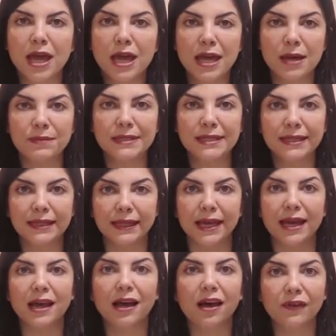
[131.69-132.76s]
Hepsini
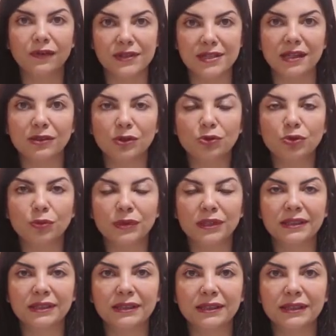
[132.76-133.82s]
hafızanda
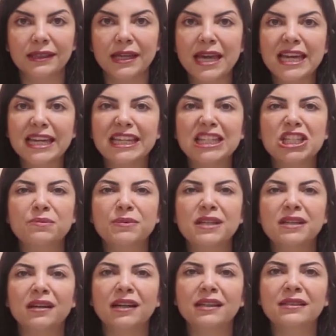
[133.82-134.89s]
topladığını,
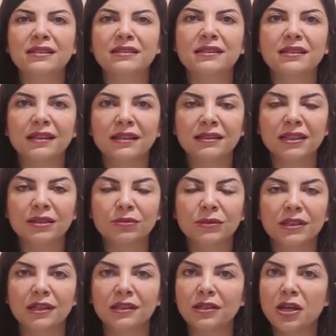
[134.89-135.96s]
hiçbir ayrıntıyı
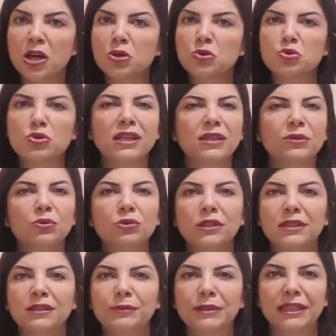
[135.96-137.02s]
anlatmadan sürekli
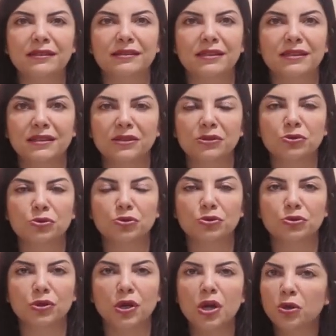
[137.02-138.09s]
bunları biriktirdiğini düşün.
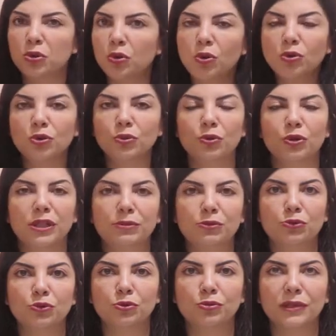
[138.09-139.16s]
Ne olur böyle
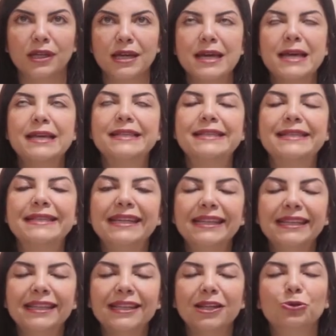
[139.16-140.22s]
bir durumda?
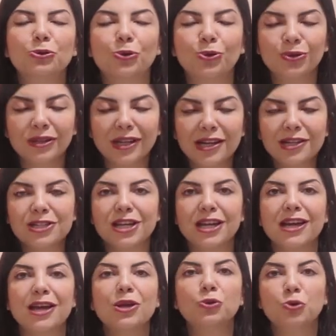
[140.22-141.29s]
Zihnine
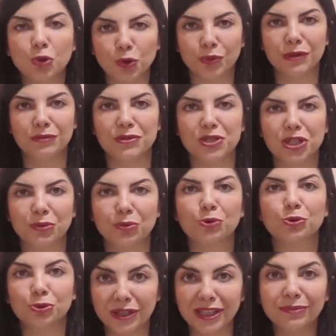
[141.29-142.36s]
tonlarca yük binmiş gibi
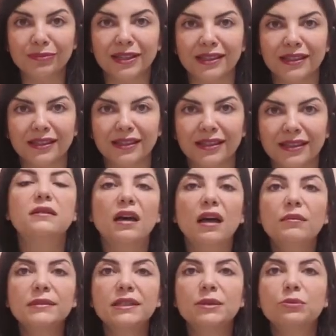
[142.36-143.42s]
olur değil mi?
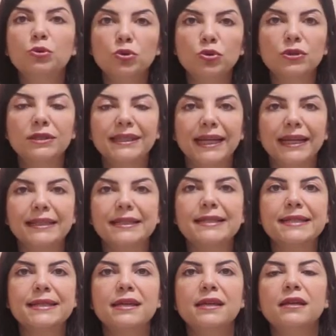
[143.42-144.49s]
Tam da bu yüzden
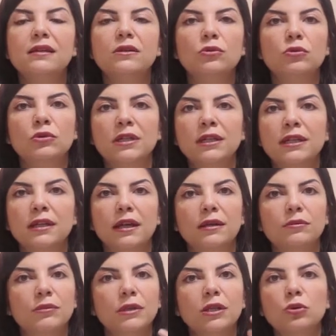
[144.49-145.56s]
zihin ona
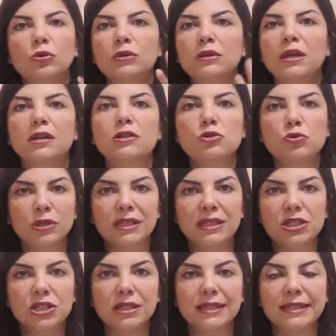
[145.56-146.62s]
gelen milyonlarca
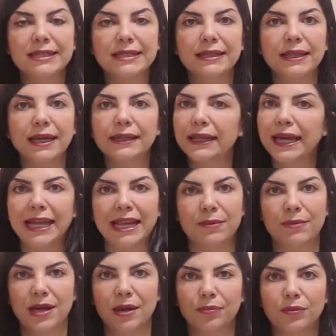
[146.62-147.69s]
uyarıcı arasından
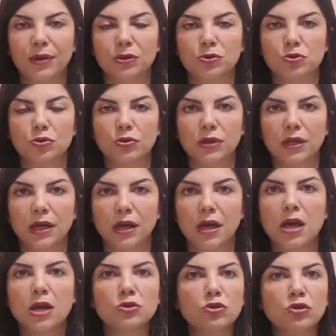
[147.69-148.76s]
eleme yapmak zorunda.
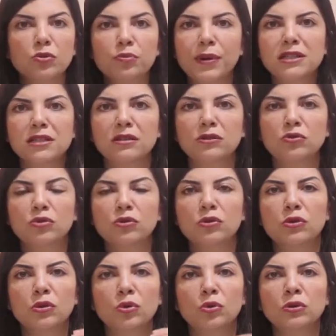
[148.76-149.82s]
Çünkü başka
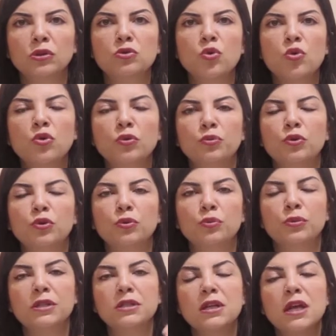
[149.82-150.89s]
türlü ona çok büyük
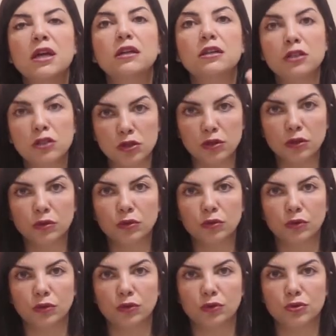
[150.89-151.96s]
bir iş yükü
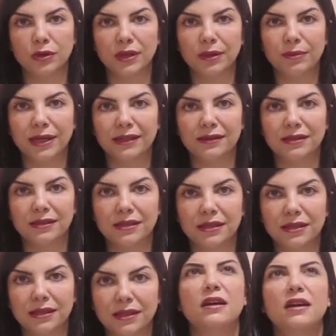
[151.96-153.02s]
yüklüyorsun demektir.